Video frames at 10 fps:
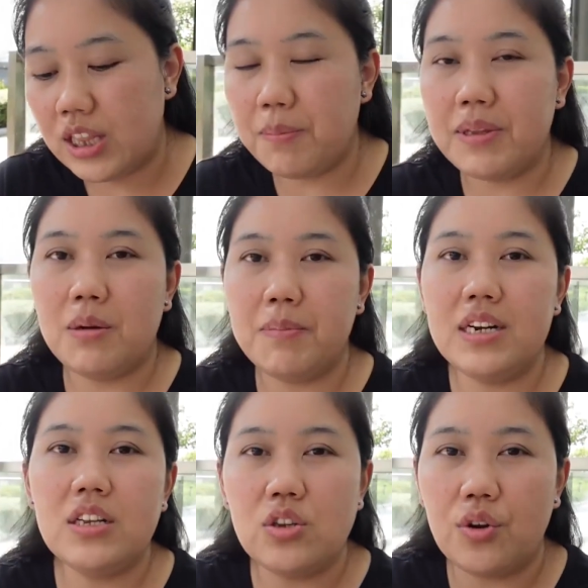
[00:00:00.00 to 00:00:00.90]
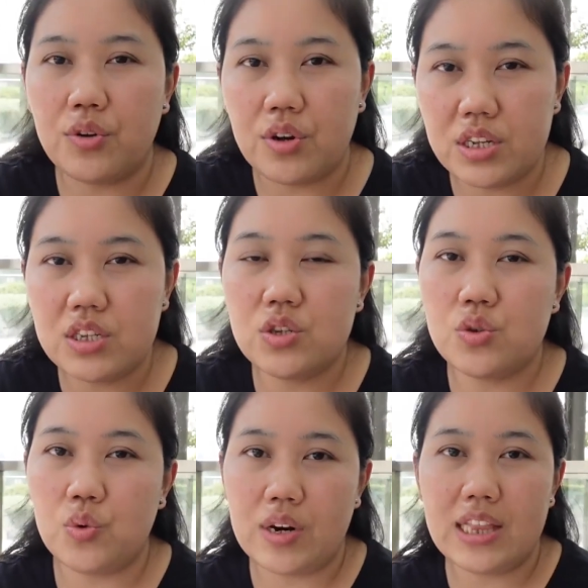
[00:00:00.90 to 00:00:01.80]
teman-teman nyodorin
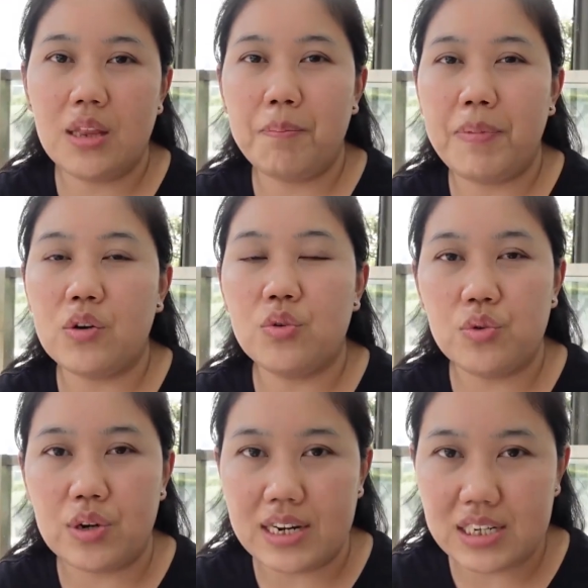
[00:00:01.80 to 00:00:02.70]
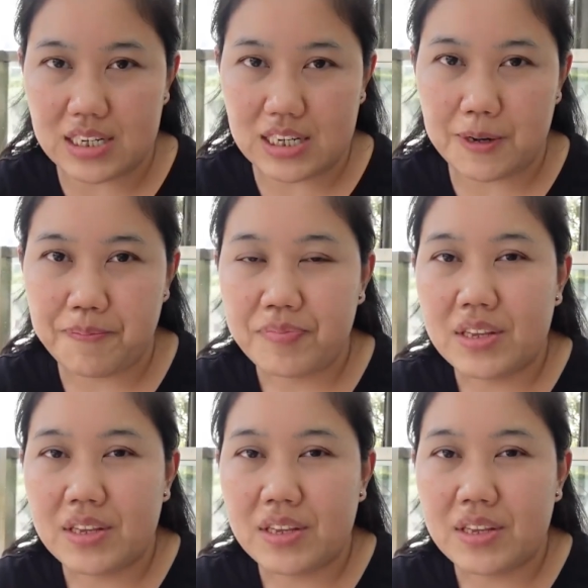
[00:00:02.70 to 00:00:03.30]
surat pengunduran diri.